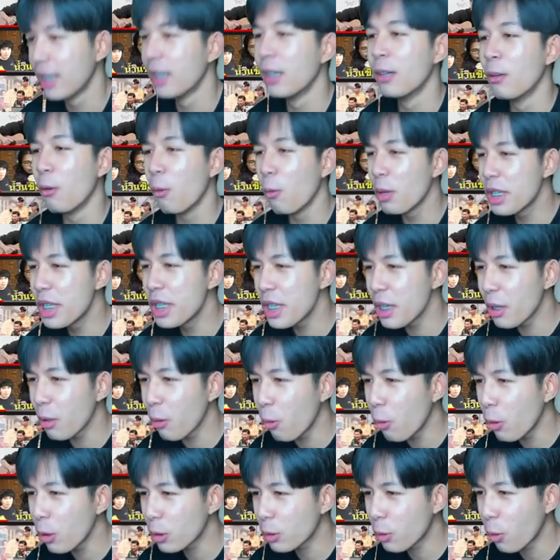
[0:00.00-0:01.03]
อุ้ยเยี่ย
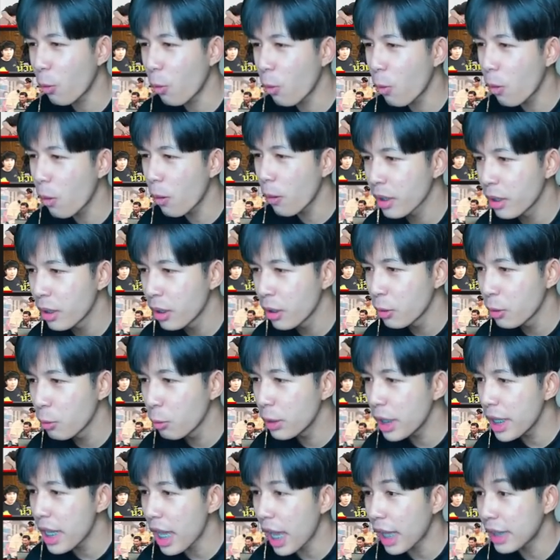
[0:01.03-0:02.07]
โคตรโกงดู
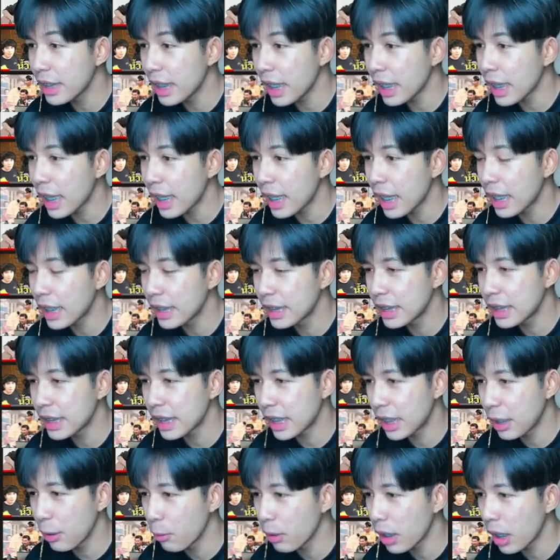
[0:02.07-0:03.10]
ดิอันนี้อะไรอ่ะอันนี้ส
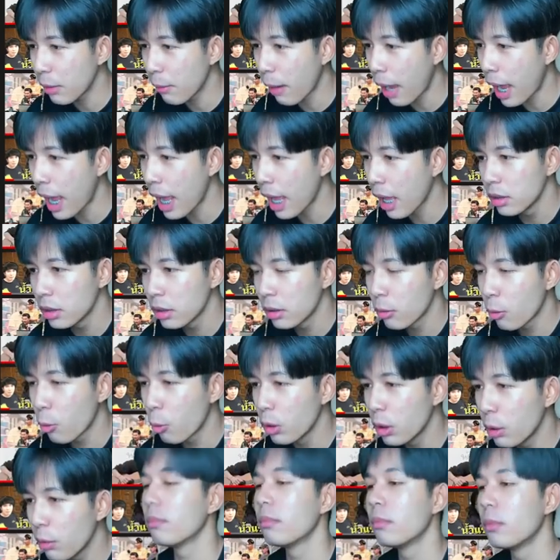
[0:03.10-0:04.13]
กิลอะไรวะ กู
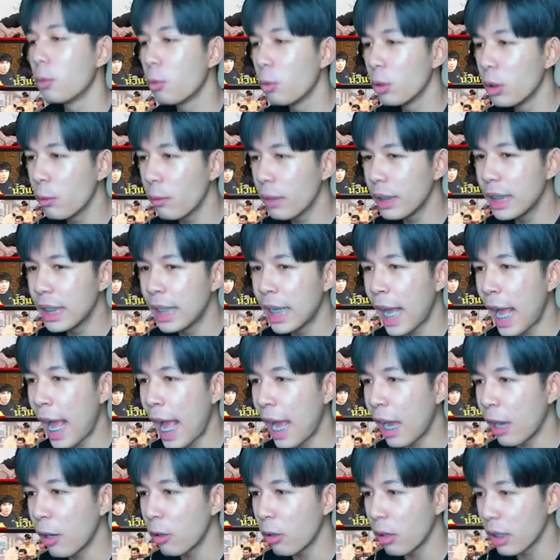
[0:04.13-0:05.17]
นึกว่ากูนึกว่าหนึ่งหา
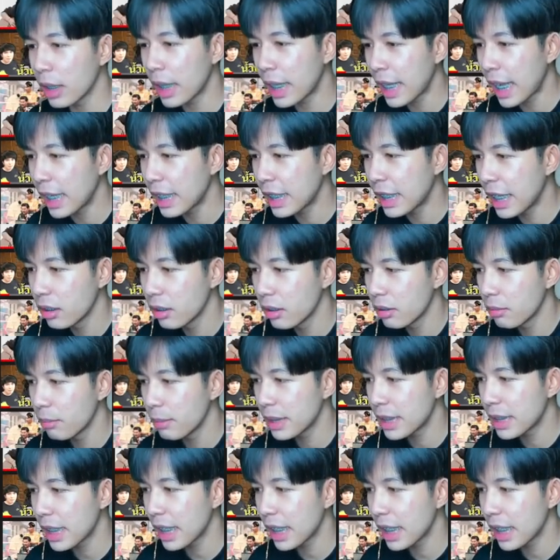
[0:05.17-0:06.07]
งของอะไรคันเงี้ไม่ใช่อะ